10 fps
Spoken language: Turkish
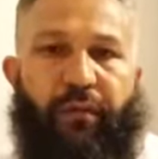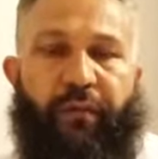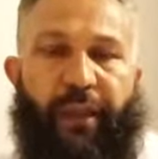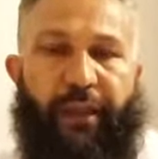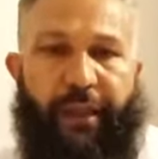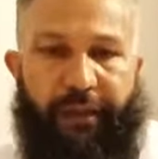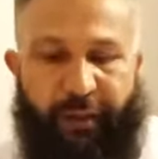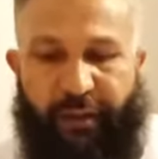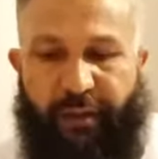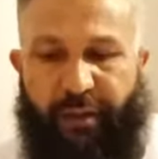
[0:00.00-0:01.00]
verileri
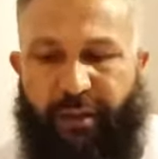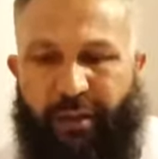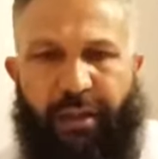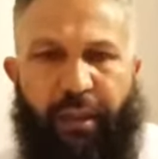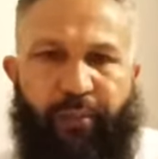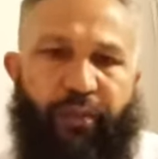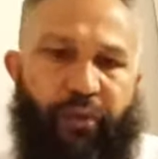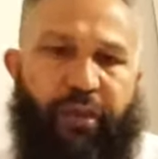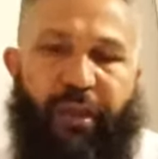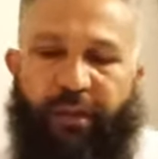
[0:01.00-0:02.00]
var. Kitap
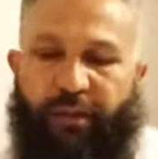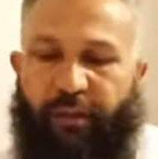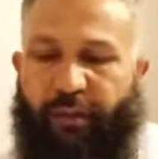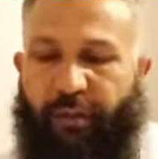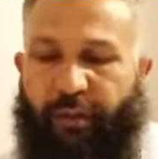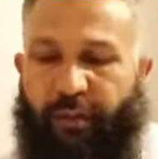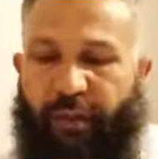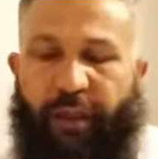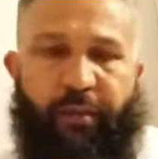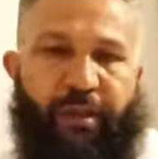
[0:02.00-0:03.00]
güzel e,
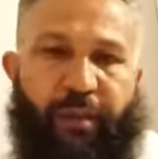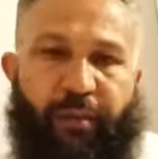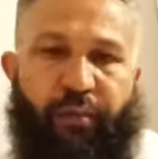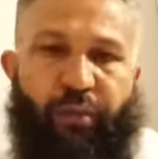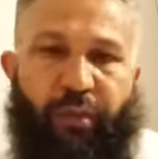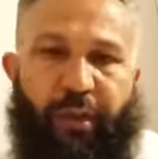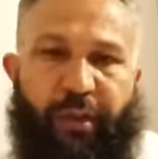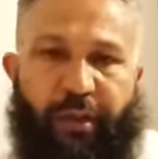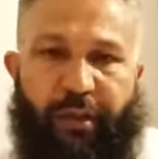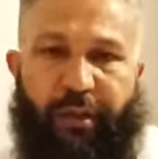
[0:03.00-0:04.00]
dediğimiz gibi bu konu
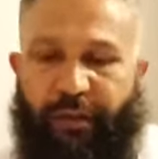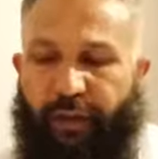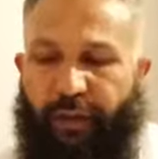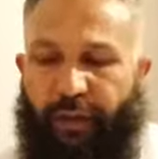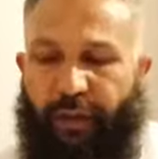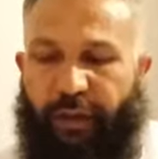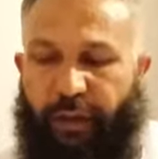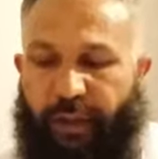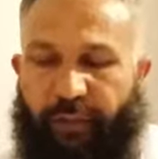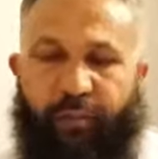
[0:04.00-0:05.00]
alakalı
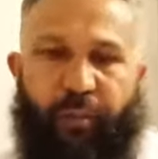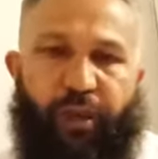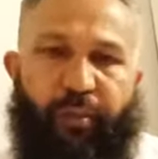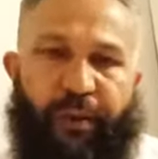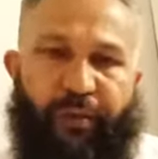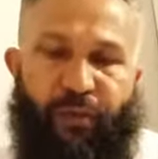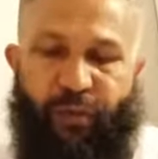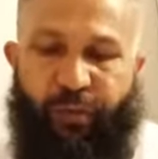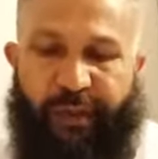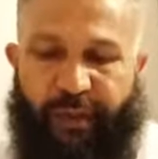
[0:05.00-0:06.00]
hani malumatımız
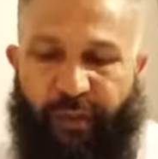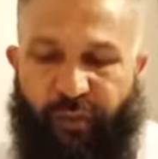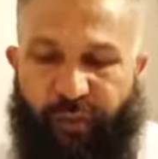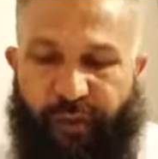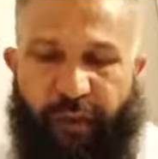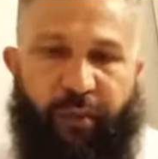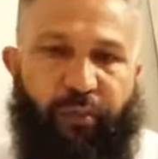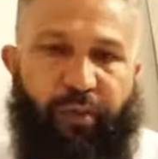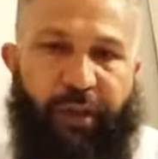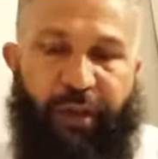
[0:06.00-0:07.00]
olmasını istiyorsak
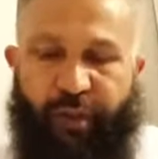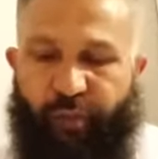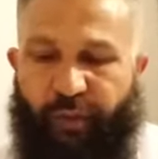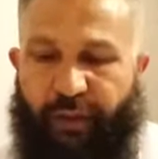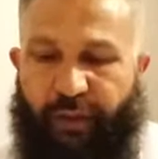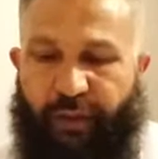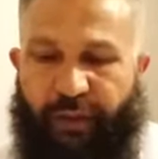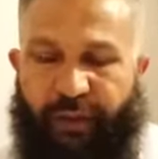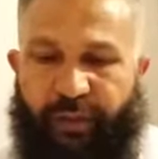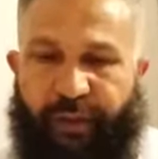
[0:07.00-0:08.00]
buraya müracaat
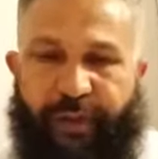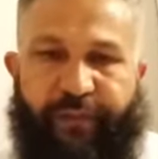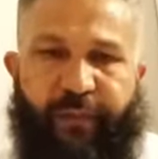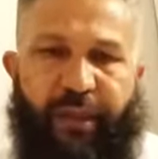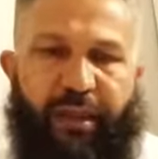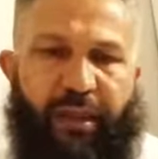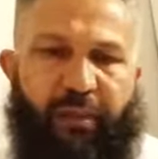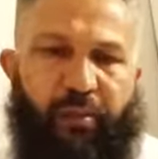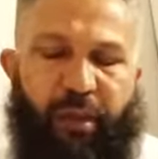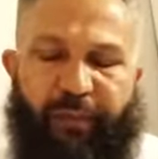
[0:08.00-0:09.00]
edilebilir.
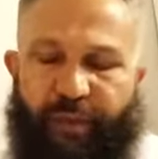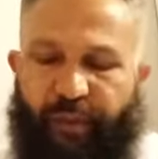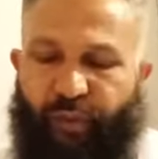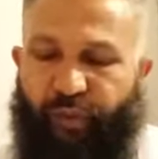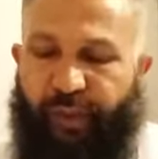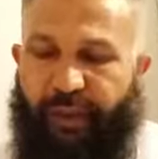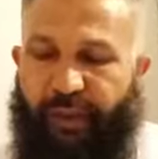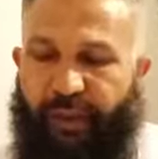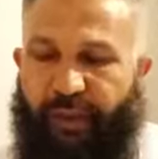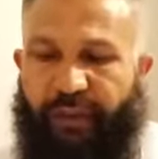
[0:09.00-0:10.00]
Kitabı Muhammed Hamidullah
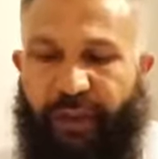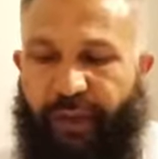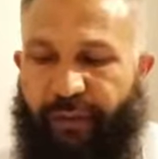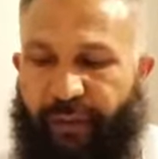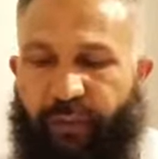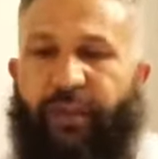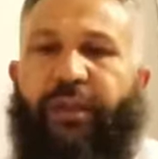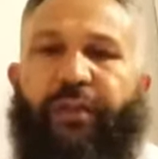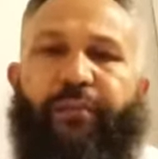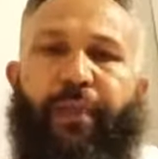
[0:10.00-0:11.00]
telif
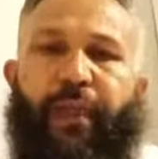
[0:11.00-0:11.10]
etmiştir.